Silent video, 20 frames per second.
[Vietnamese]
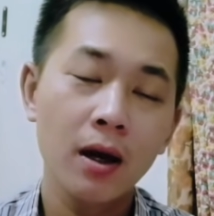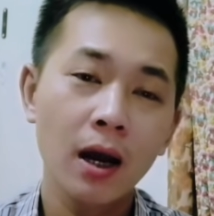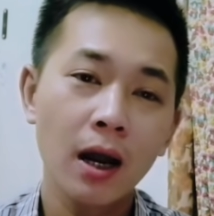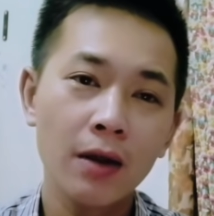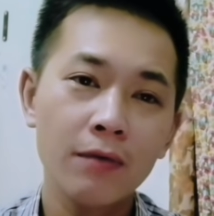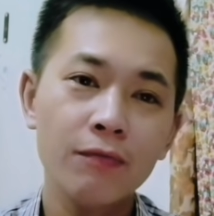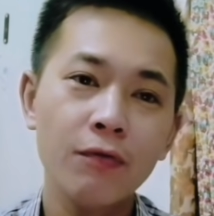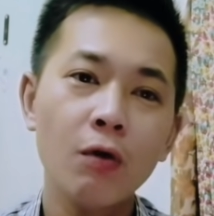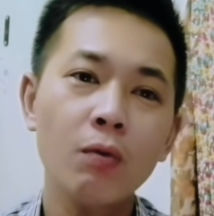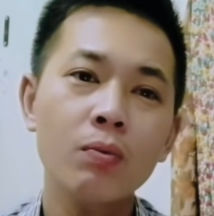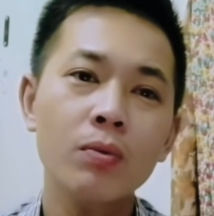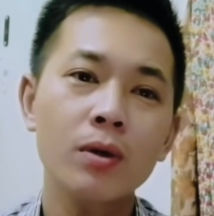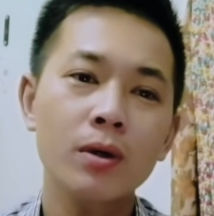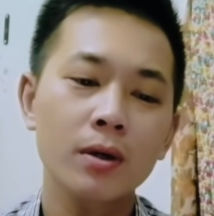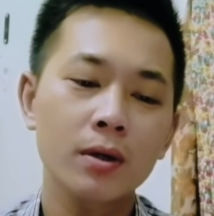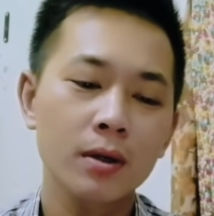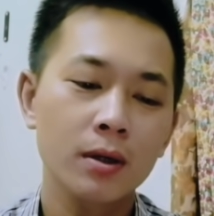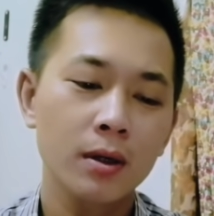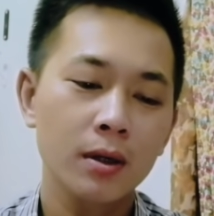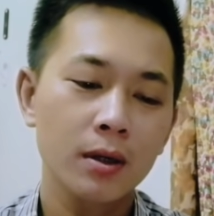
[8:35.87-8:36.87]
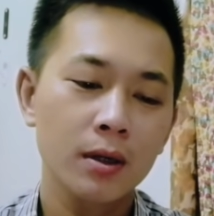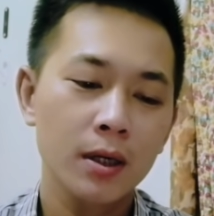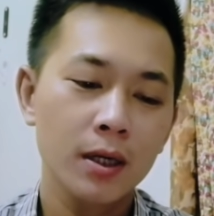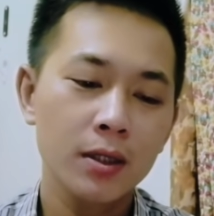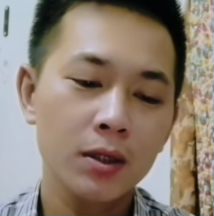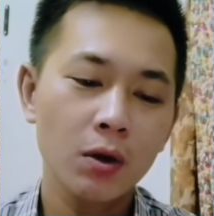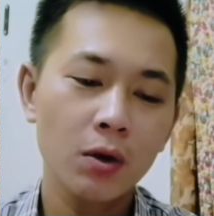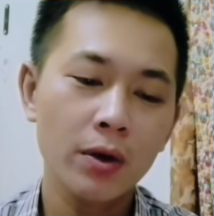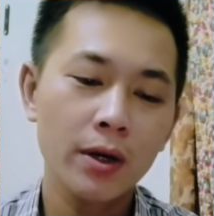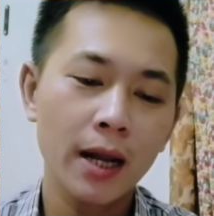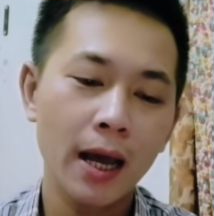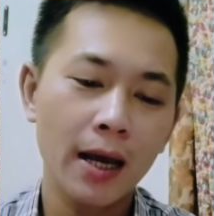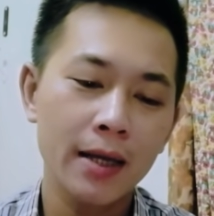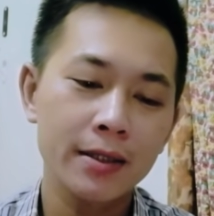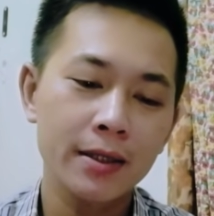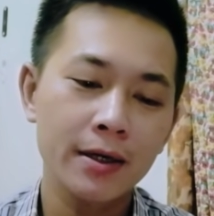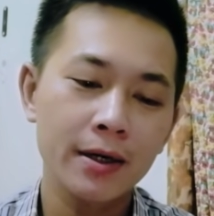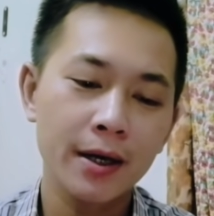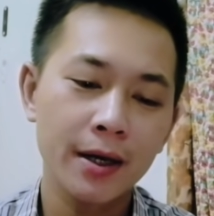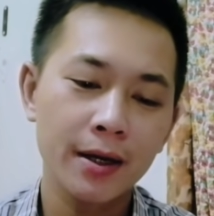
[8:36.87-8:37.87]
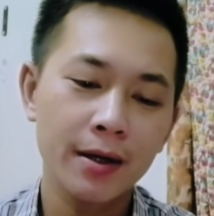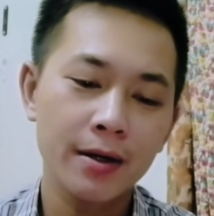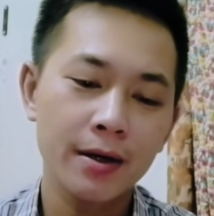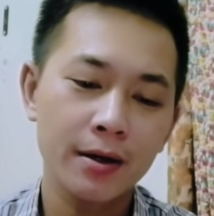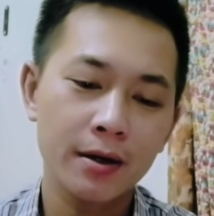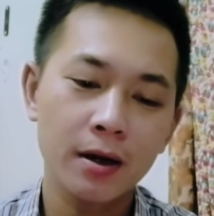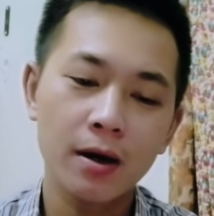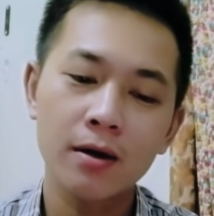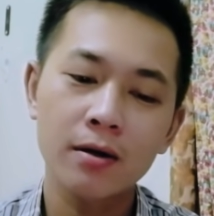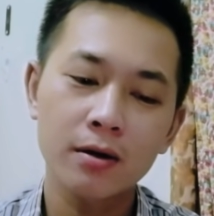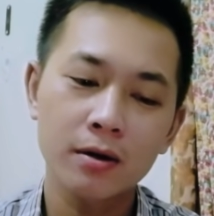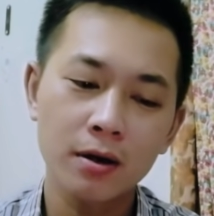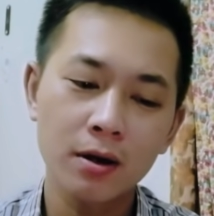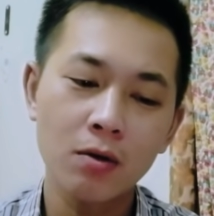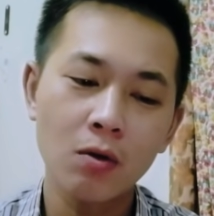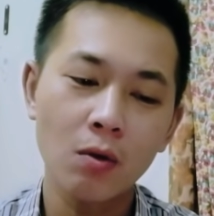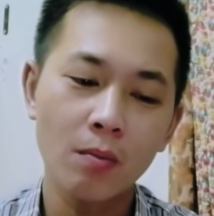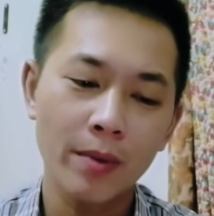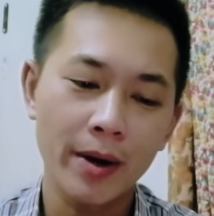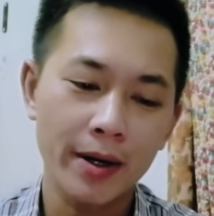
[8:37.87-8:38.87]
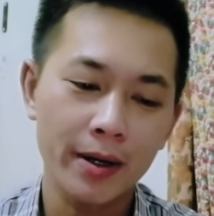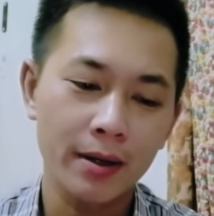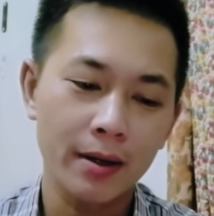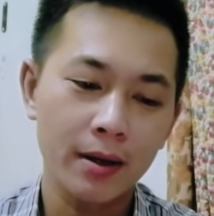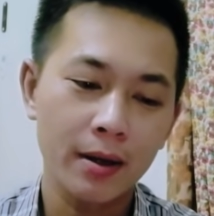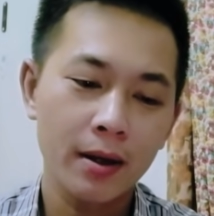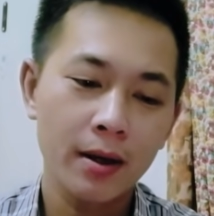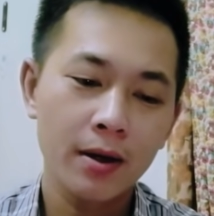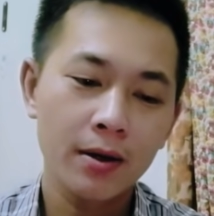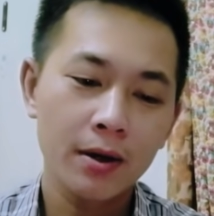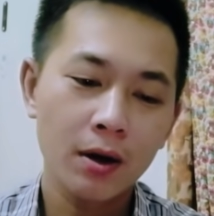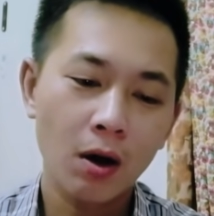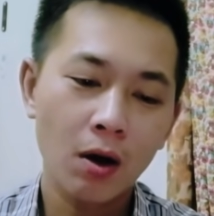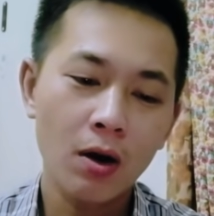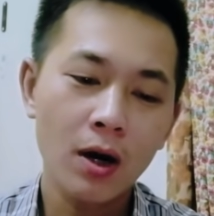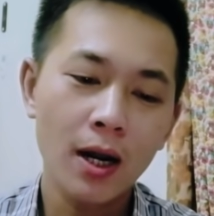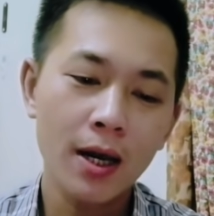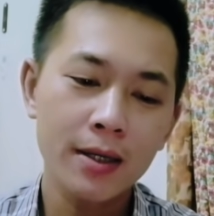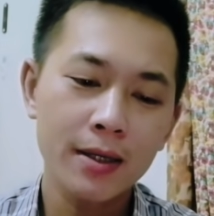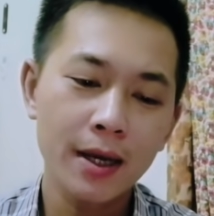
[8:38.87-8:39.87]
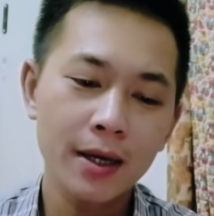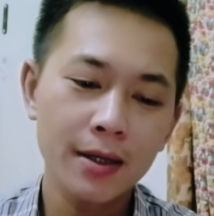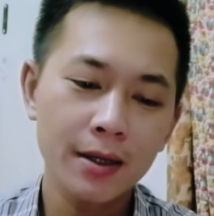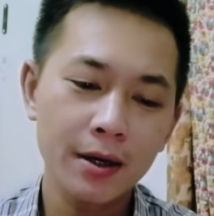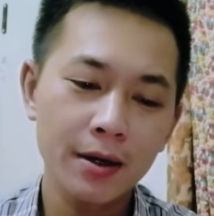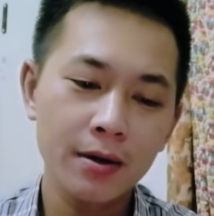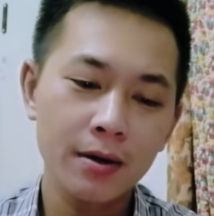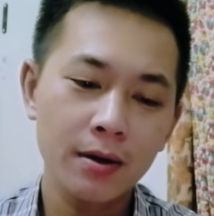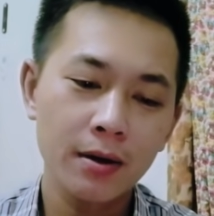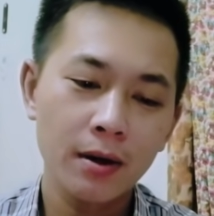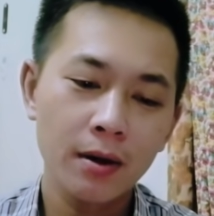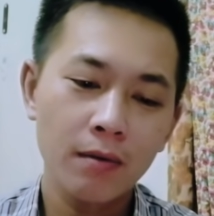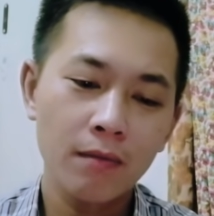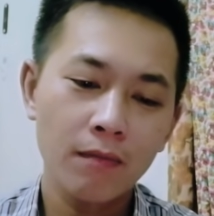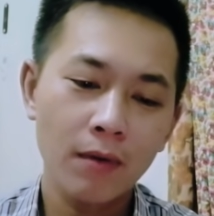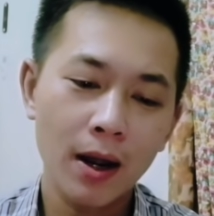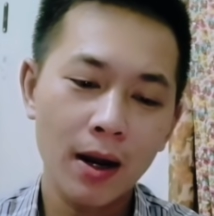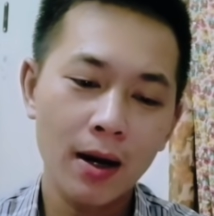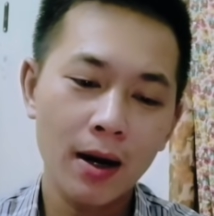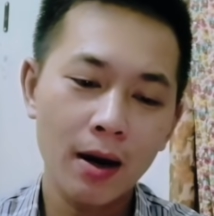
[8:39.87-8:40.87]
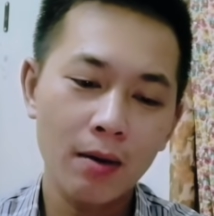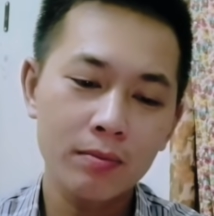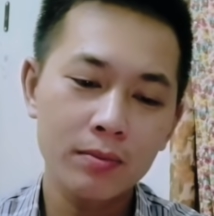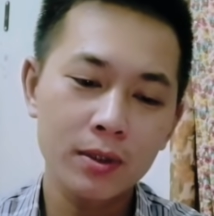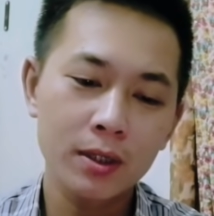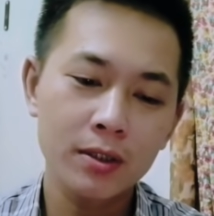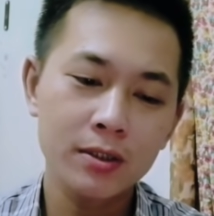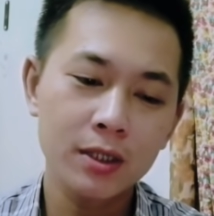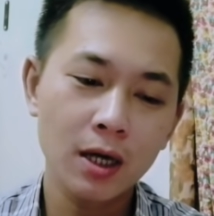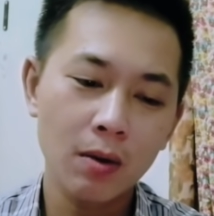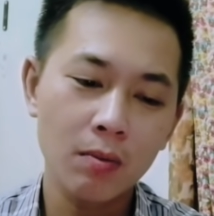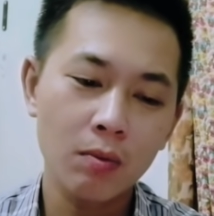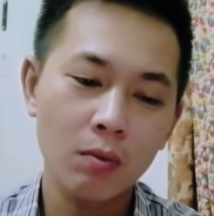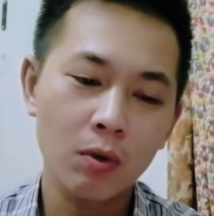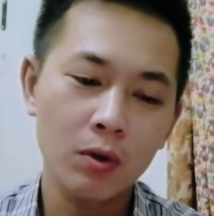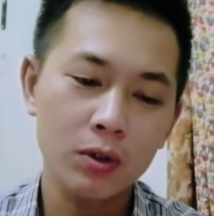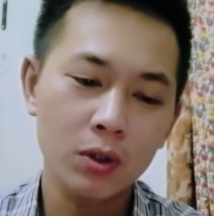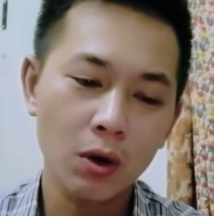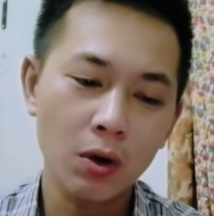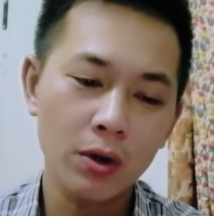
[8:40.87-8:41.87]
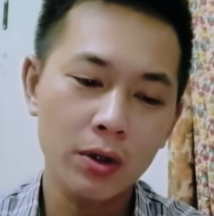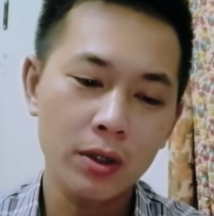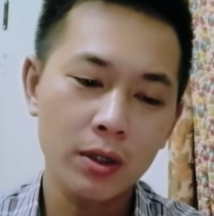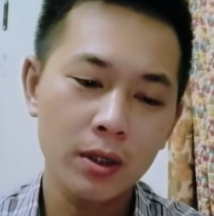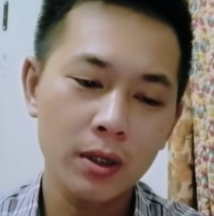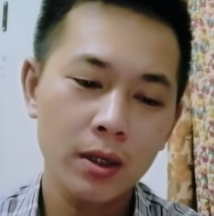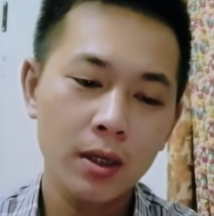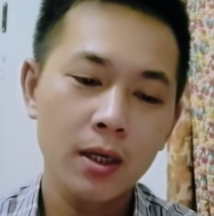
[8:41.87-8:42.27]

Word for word: hạnh phúc khi tôi đã thực hiện được lời hứa của mình, đó là danh dự và lòng tự trọng của tôi.